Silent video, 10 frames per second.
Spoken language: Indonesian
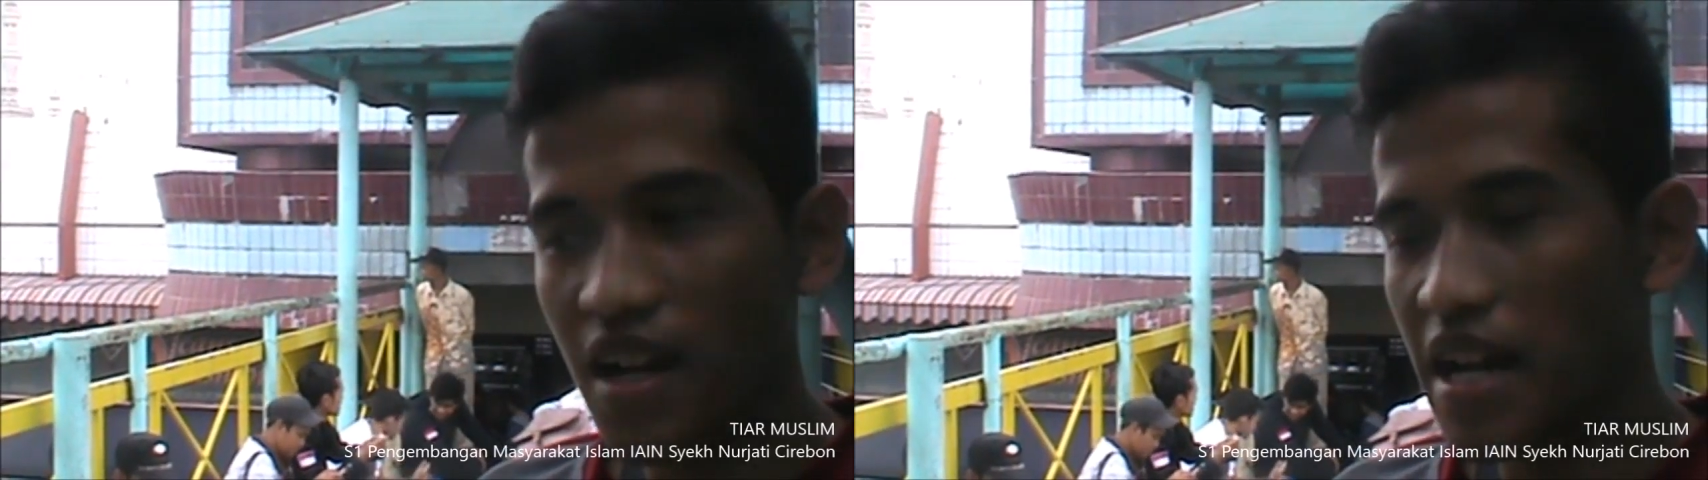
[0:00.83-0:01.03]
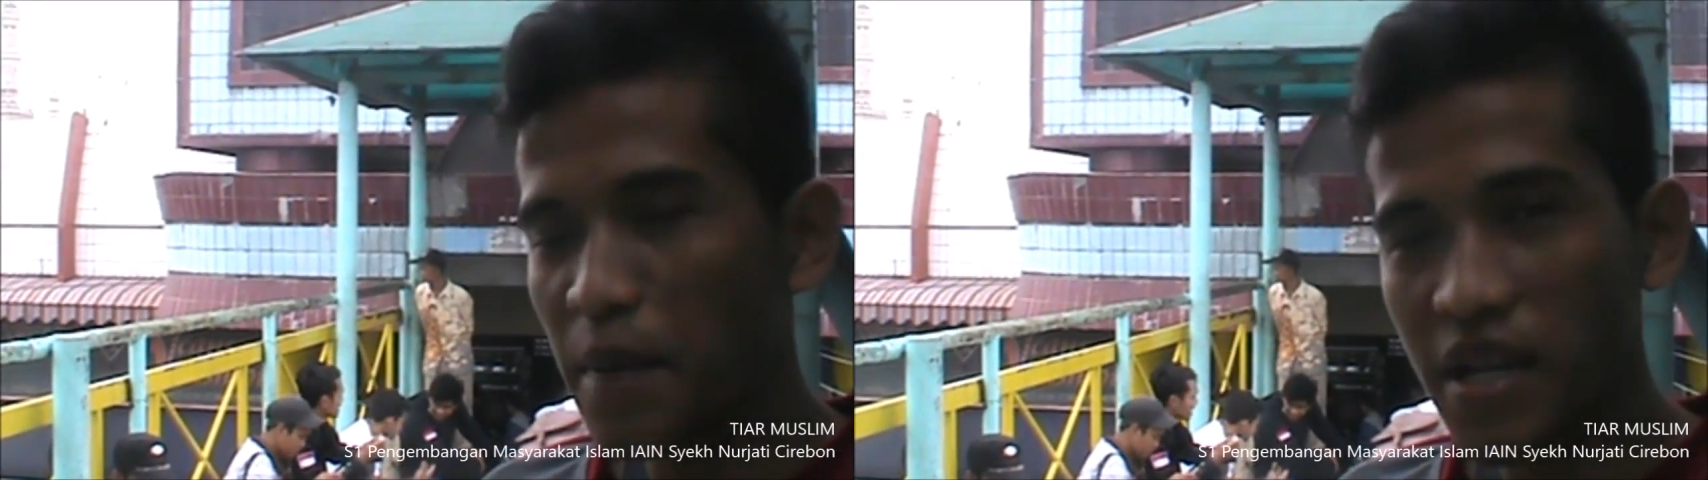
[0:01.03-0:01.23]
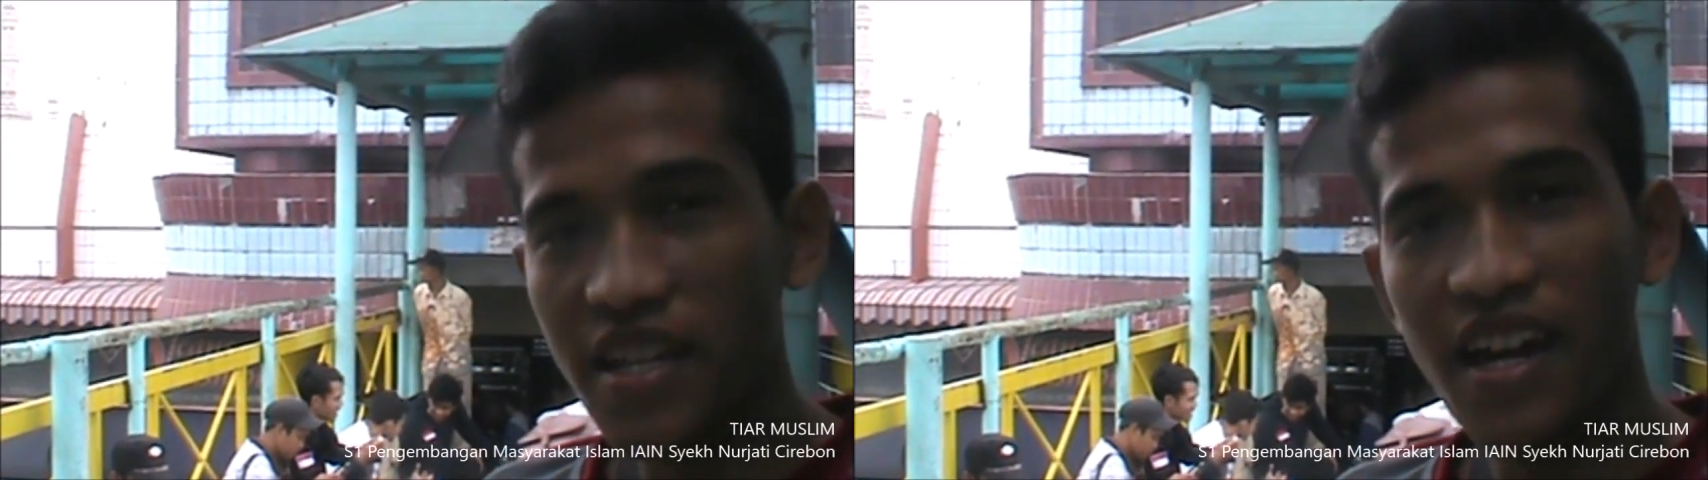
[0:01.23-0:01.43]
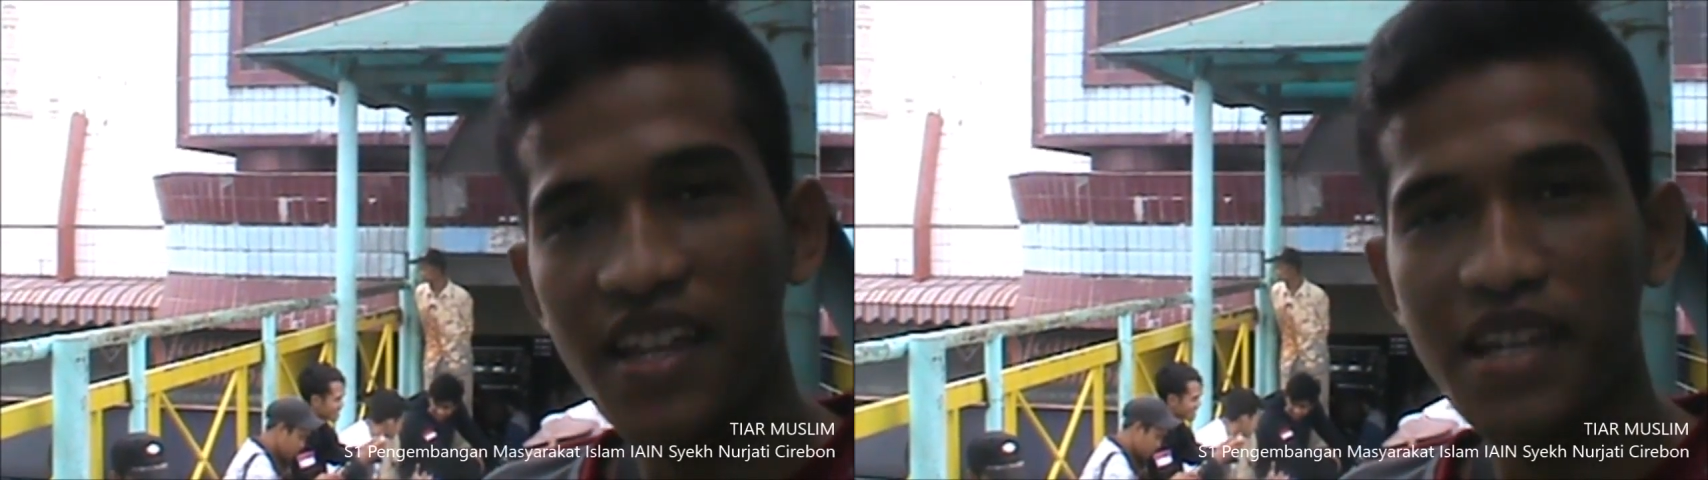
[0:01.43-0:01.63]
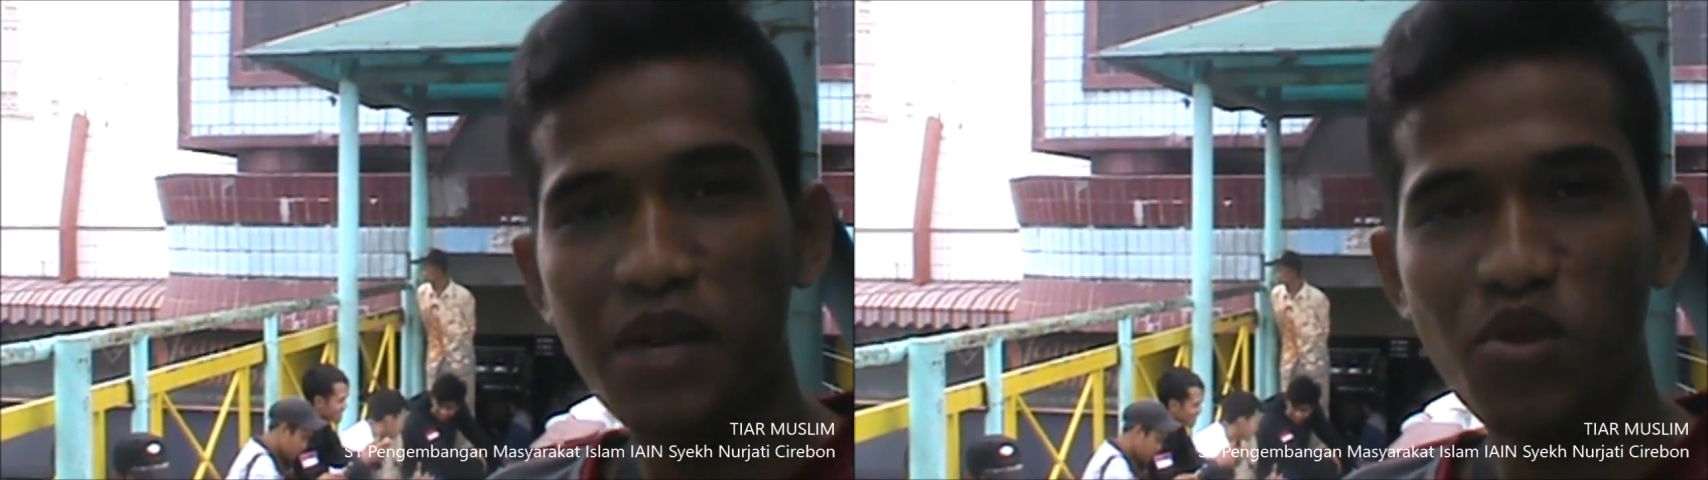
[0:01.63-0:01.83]
Nama saya
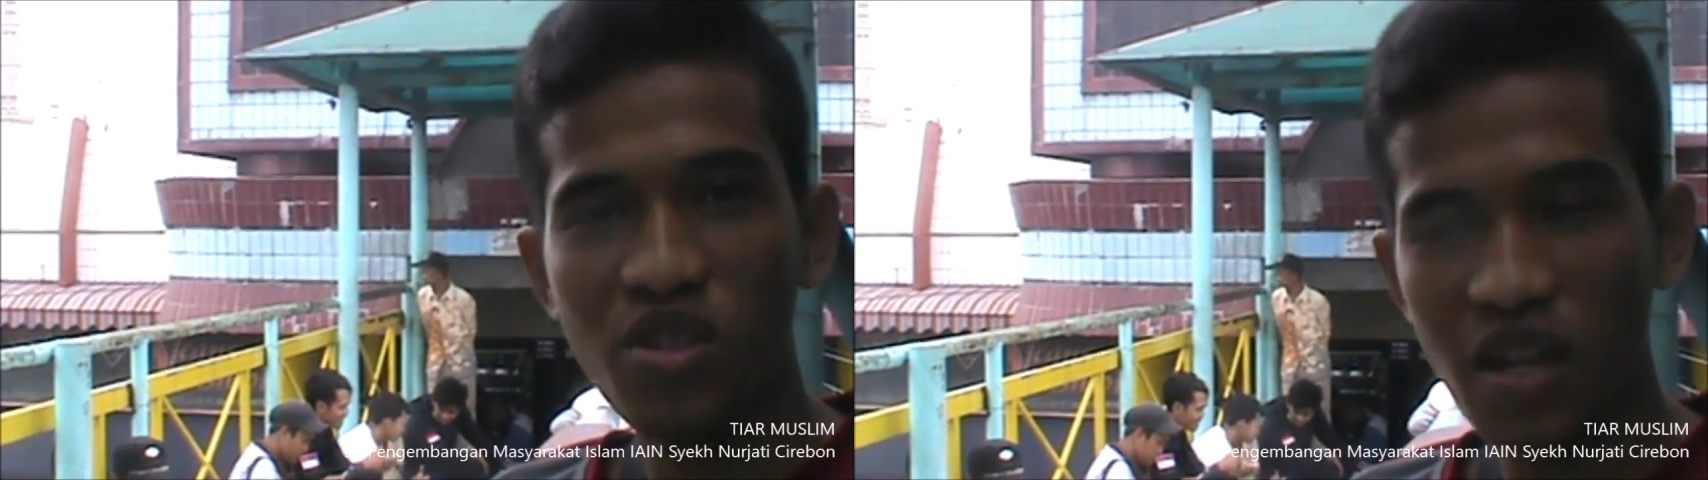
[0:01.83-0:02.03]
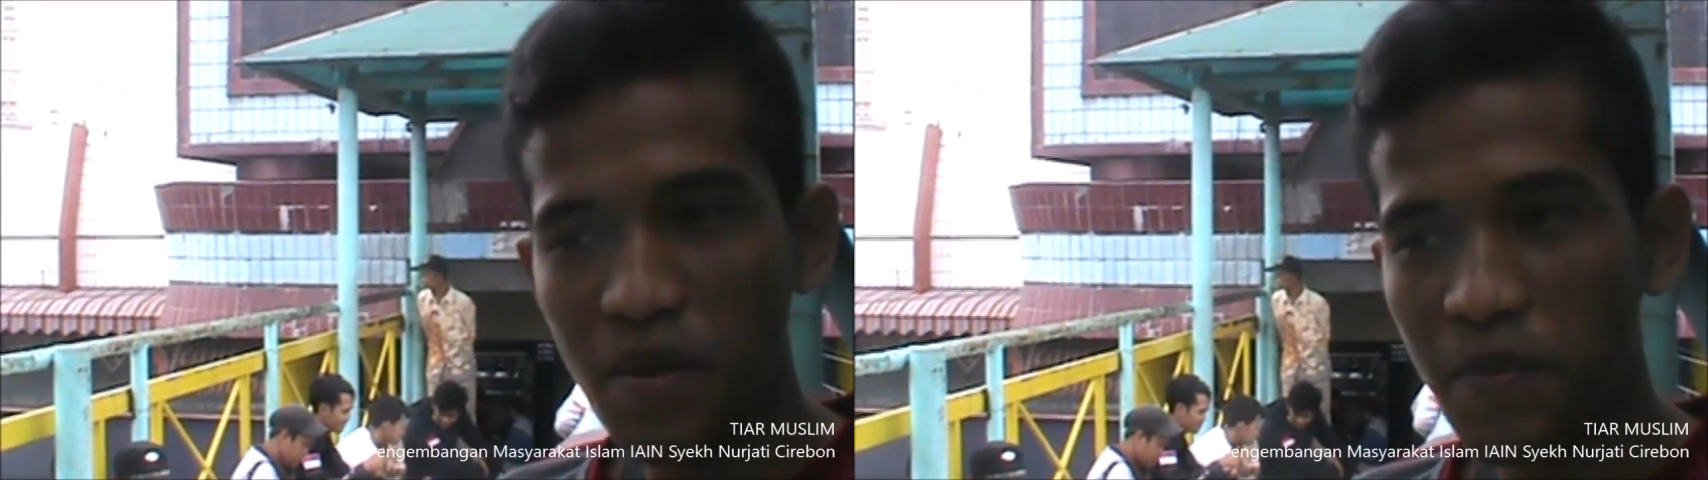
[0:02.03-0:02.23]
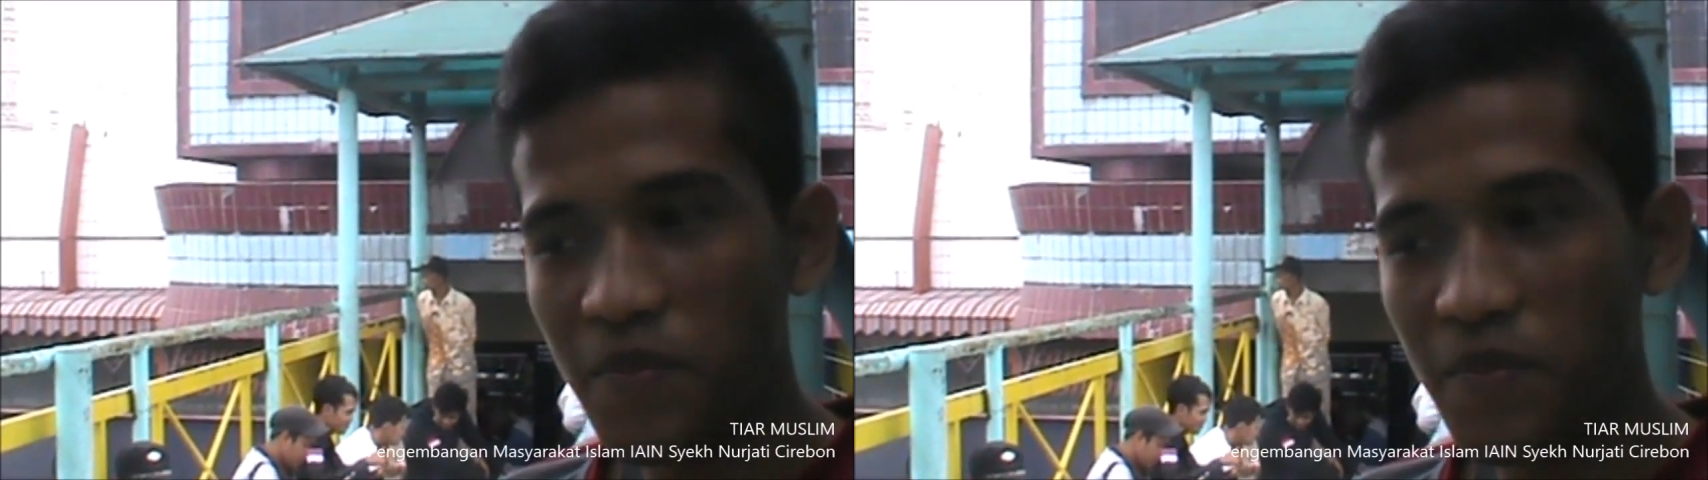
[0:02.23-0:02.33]
Tiar Muslim,